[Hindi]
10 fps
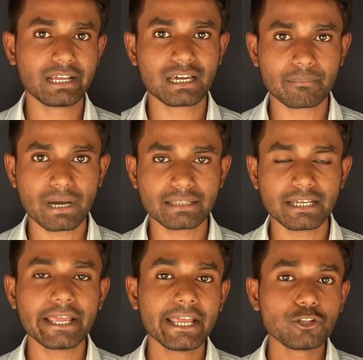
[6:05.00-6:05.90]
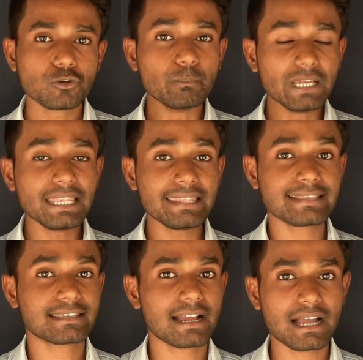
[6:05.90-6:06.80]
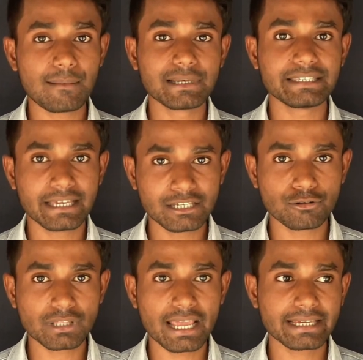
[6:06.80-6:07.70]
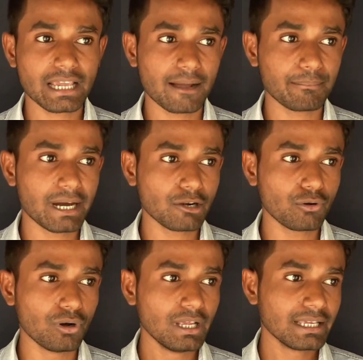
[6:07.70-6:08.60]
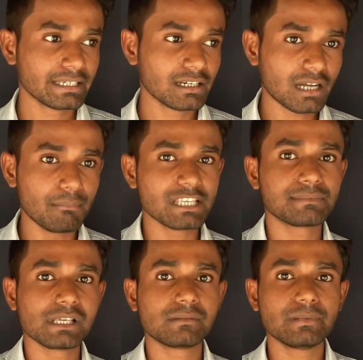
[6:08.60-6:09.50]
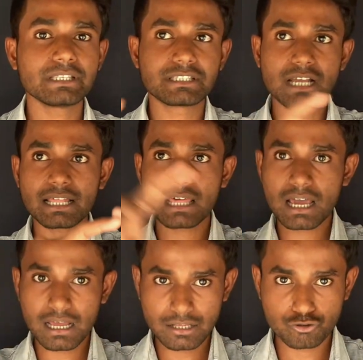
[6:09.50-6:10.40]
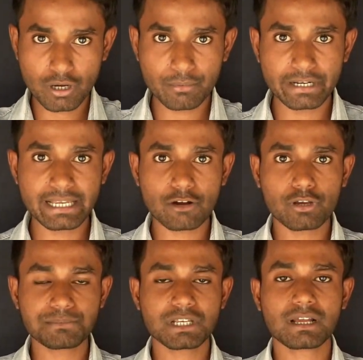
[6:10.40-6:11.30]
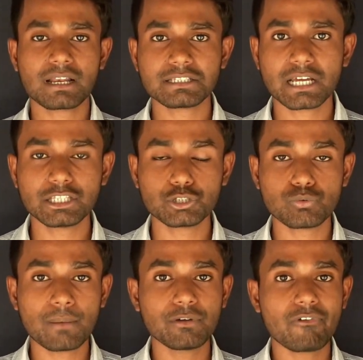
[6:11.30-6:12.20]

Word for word: क्लिक कर पाते हैं तो मेनली इसका काम यही होता है कि आप मान लो कि कम स्पेस में ज़्यादा जो है वीडियो को कैप्चर करना चाहते हो तो वहाँ पर